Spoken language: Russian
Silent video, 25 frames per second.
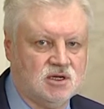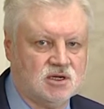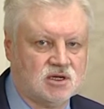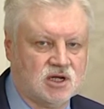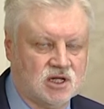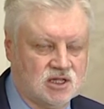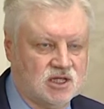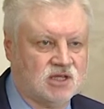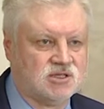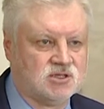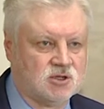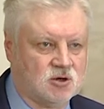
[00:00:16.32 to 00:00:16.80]

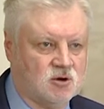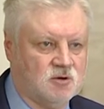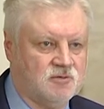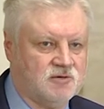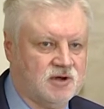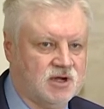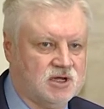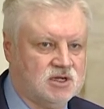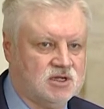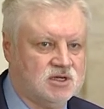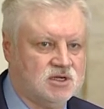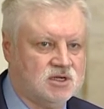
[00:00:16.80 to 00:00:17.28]

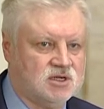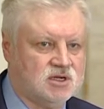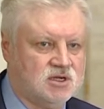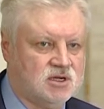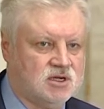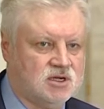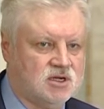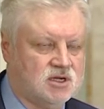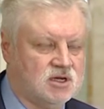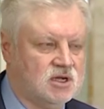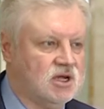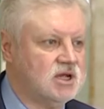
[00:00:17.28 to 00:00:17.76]
катастрофа,
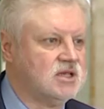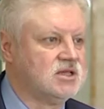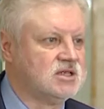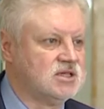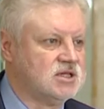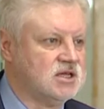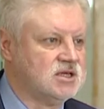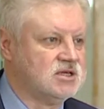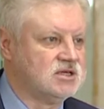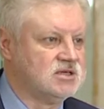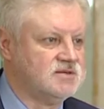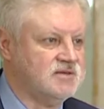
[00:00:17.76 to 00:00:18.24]

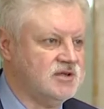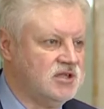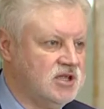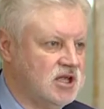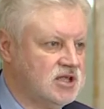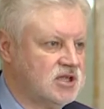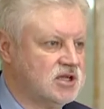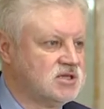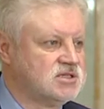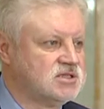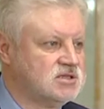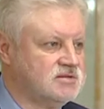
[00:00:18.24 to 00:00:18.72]
это
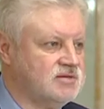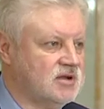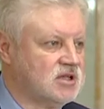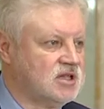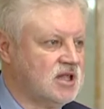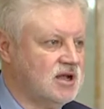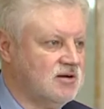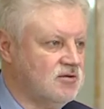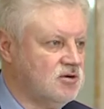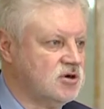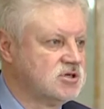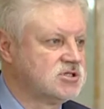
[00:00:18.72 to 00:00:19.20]
свидетельство
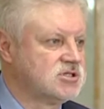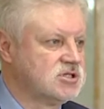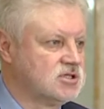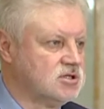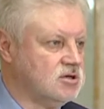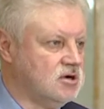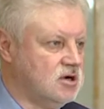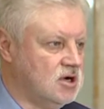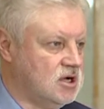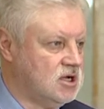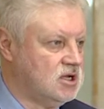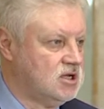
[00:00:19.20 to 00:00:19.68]
того,
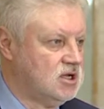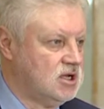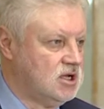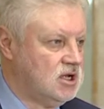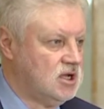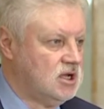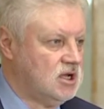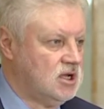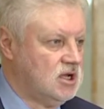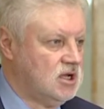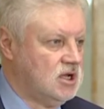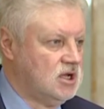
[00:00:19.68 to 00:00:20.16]
что
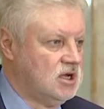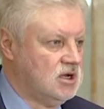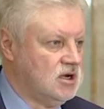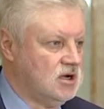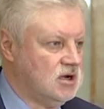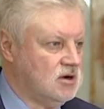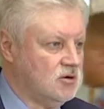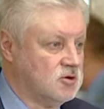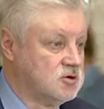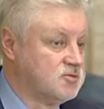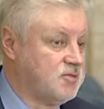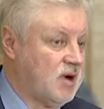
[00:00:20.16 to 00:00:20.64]

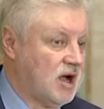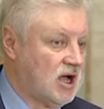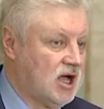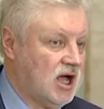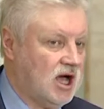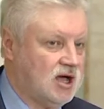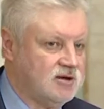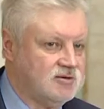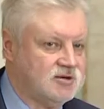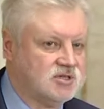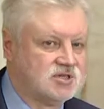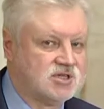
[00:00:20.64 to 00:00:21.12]

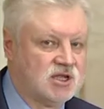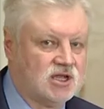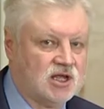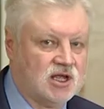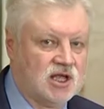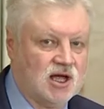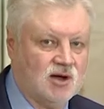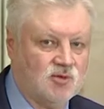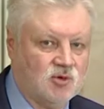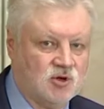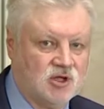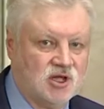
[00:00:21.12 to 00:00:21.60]
успокаиваться
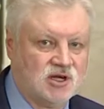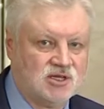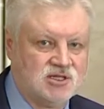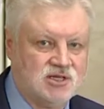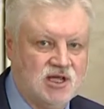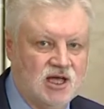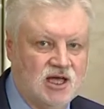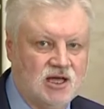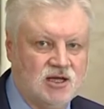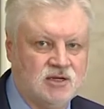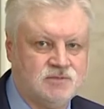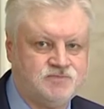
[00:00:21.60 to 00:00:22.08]
никому
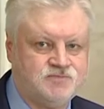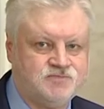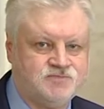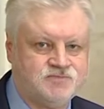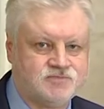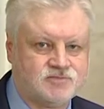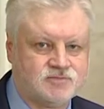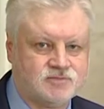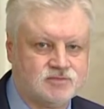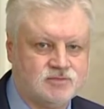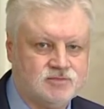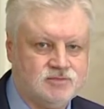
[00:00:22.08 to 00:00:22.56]
нельзя,
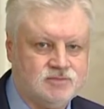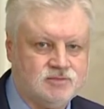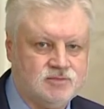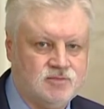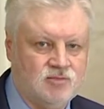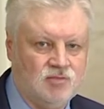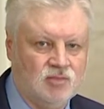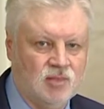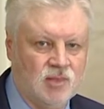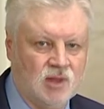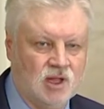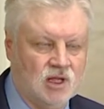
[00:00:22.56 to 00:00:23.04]

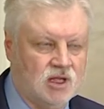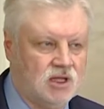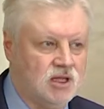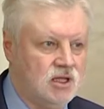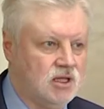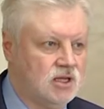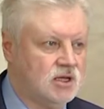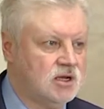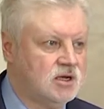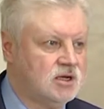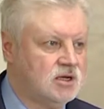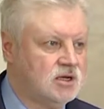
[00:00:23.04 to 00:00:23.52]

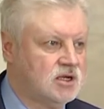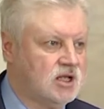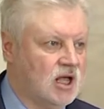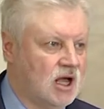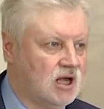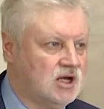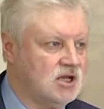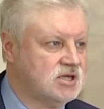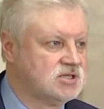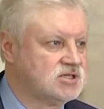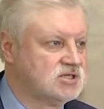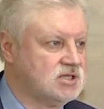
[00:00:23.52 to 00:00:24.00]
и,
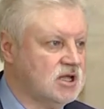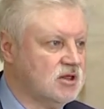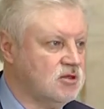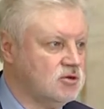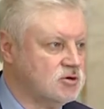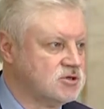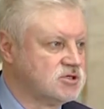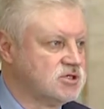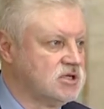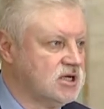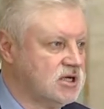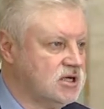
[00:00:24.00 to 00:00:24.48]
конечно,
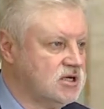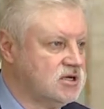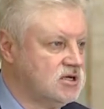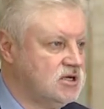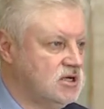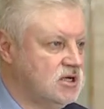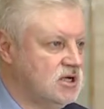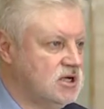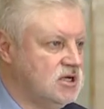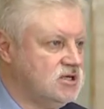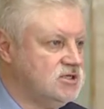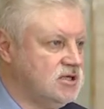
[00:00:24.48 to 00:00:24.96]
нужно
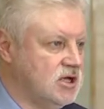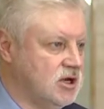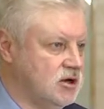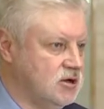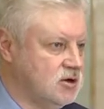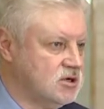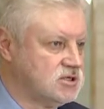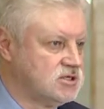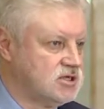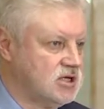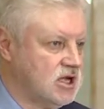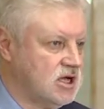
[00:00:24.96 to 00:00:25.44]

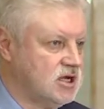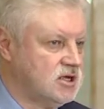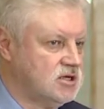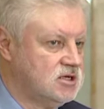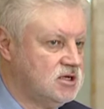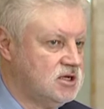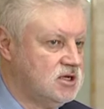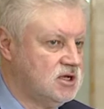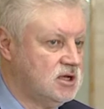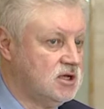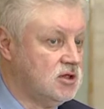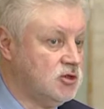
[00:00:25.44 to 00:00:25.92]
серьезно
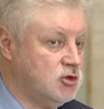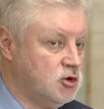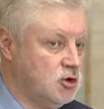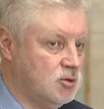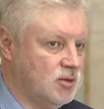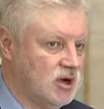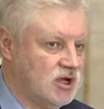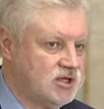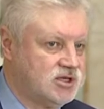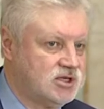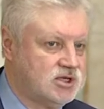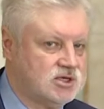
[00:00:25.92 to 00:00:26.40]

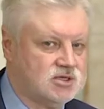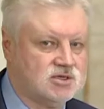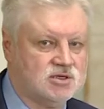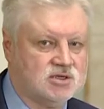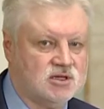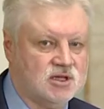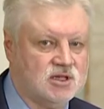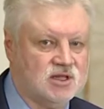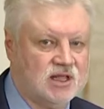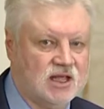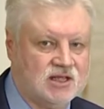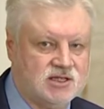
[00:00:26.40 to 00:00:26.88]
думать
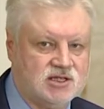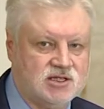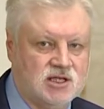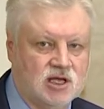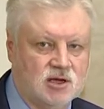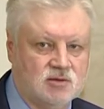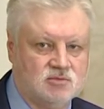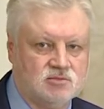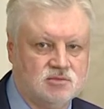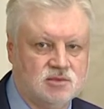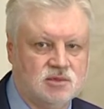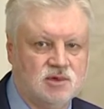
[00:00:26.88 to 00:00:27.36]
над
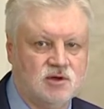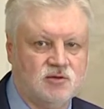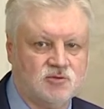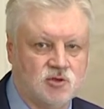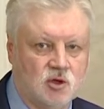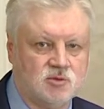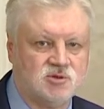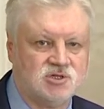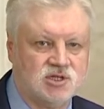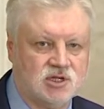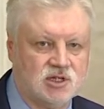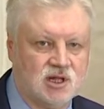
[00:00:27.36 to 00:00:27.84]
тем, в
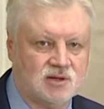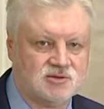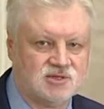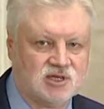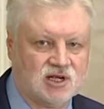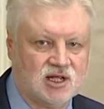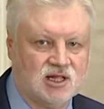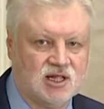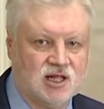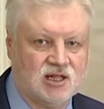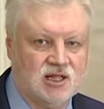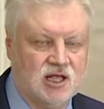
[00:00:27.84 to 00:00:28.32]
том числе нам,
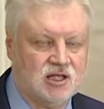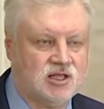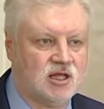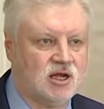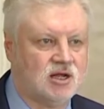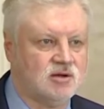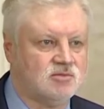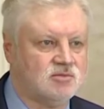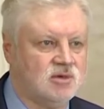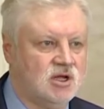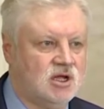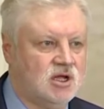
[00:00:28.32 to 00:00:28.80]

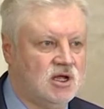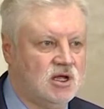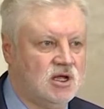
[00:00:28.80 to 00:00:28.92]
законодателям,